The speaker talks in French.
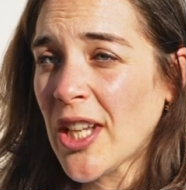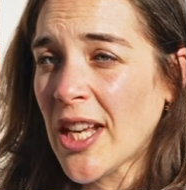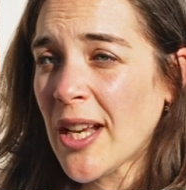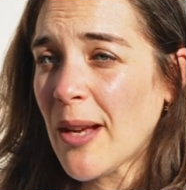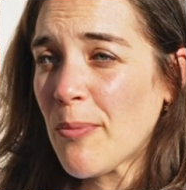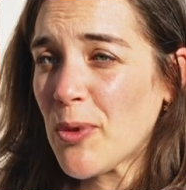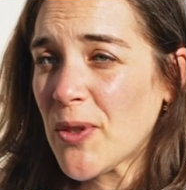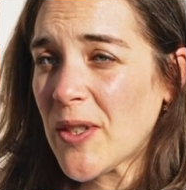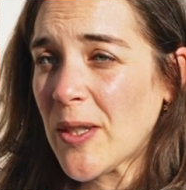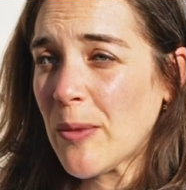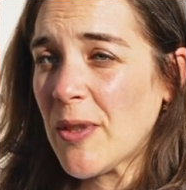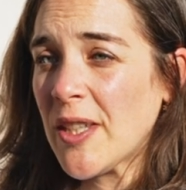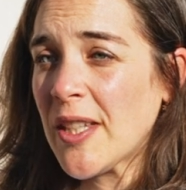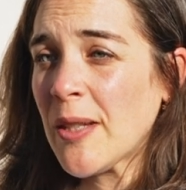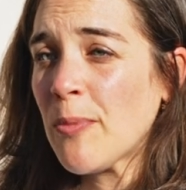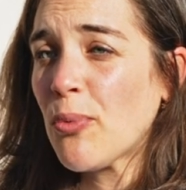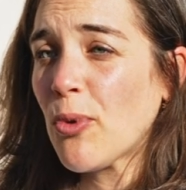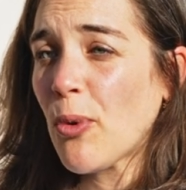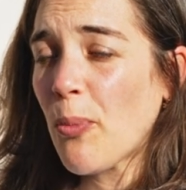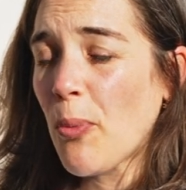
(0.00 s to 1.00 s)
a la possibilité
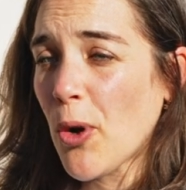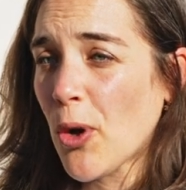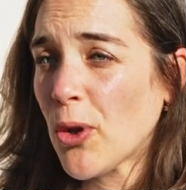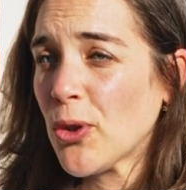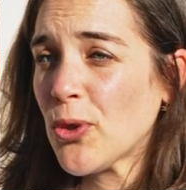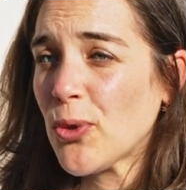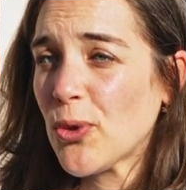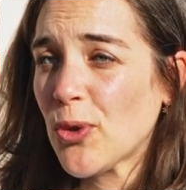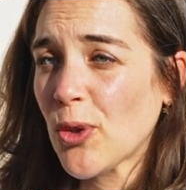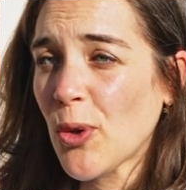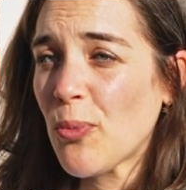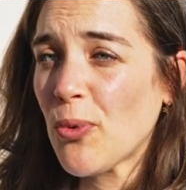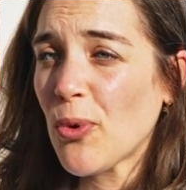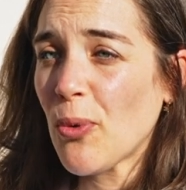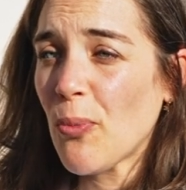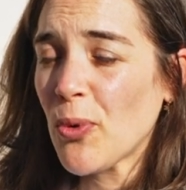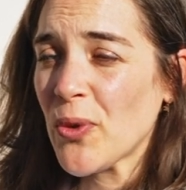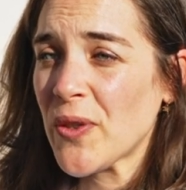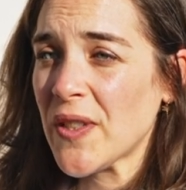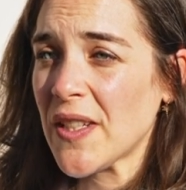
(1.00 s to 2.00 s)
pour prendre du temps pour
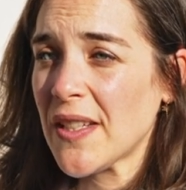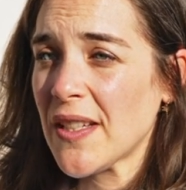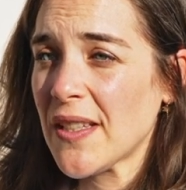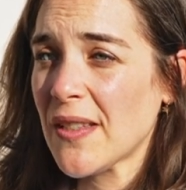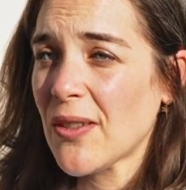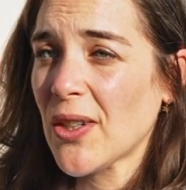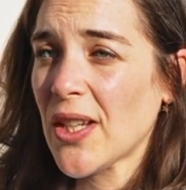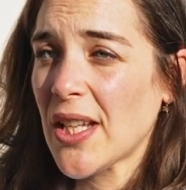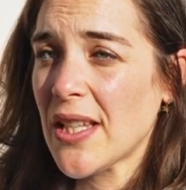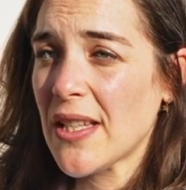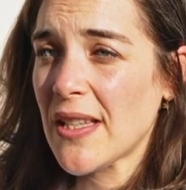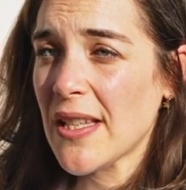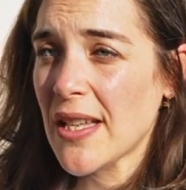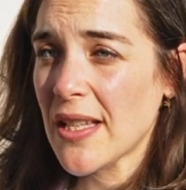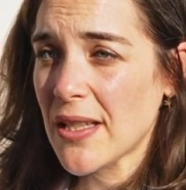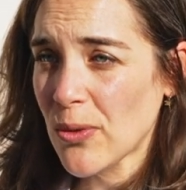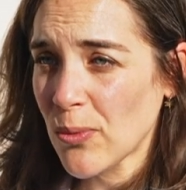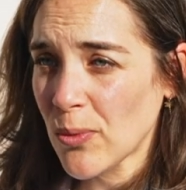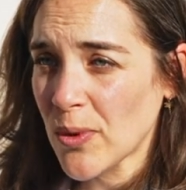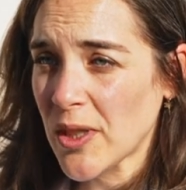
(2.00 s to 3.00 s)
monter des
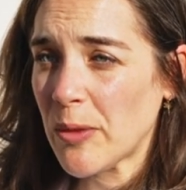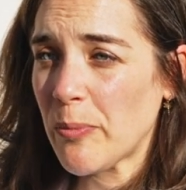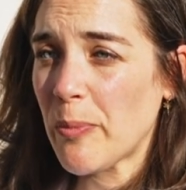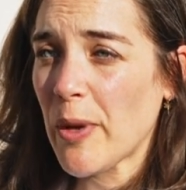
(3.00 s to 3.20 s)
organisations qui